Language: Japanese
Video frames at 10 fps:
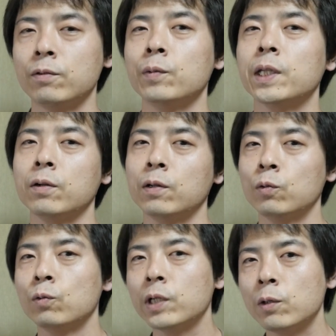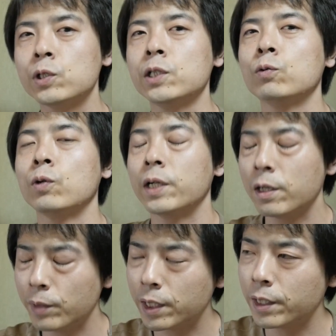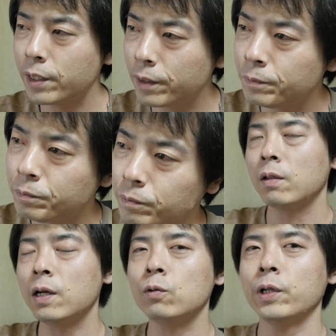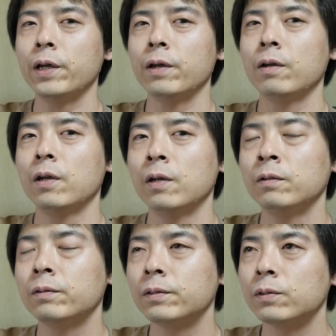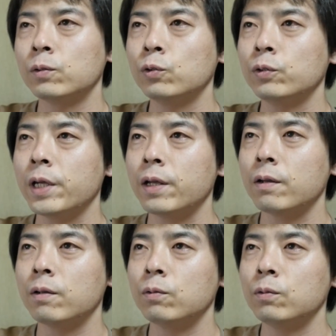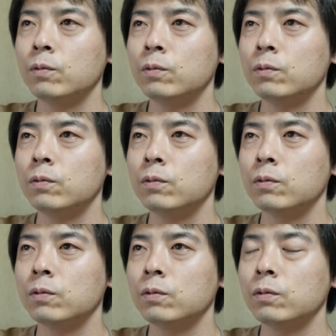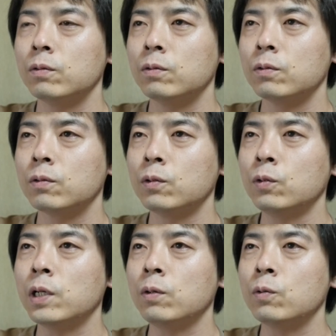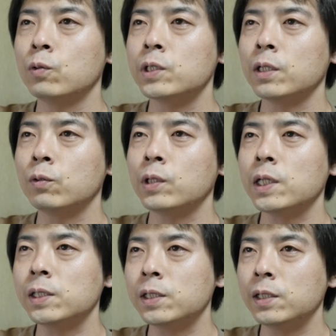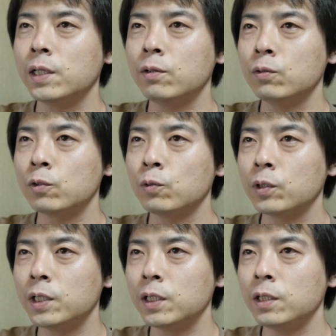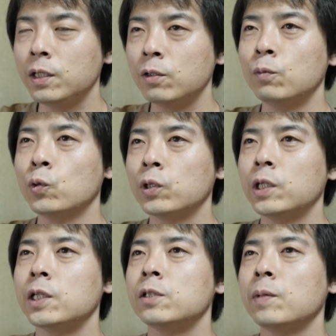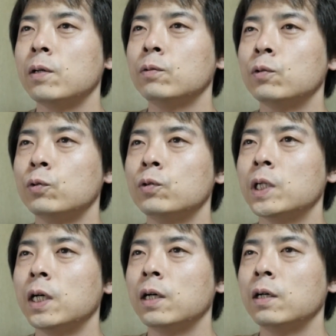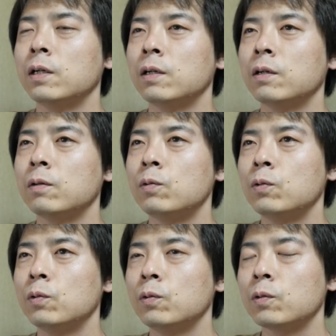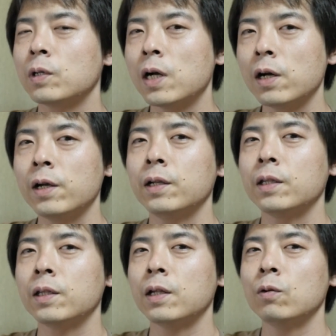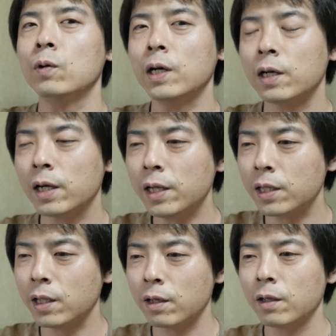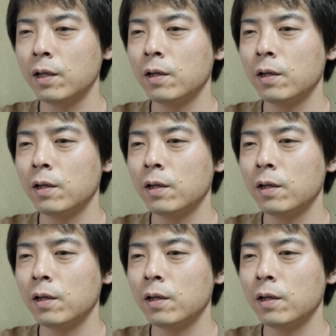スみたいなのがどんぐらい落ちるのかなみたいな。なのでそういうね、あのー、動画をこうちゃんと出してる時に思ってしまうというか、こう考えたのはあえて